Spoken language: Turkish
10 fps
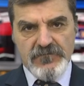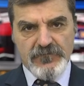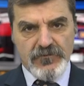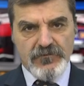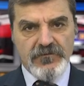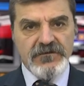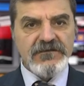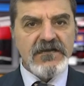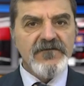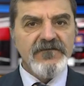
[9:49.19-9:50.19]
Bu
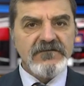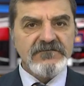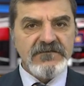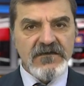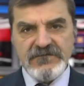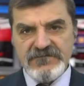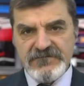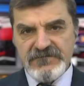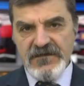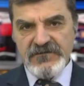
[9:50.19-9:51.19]
Yerevan
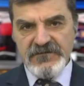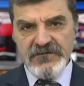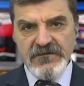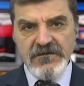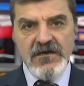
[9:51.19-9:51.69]
sahnesindeydi.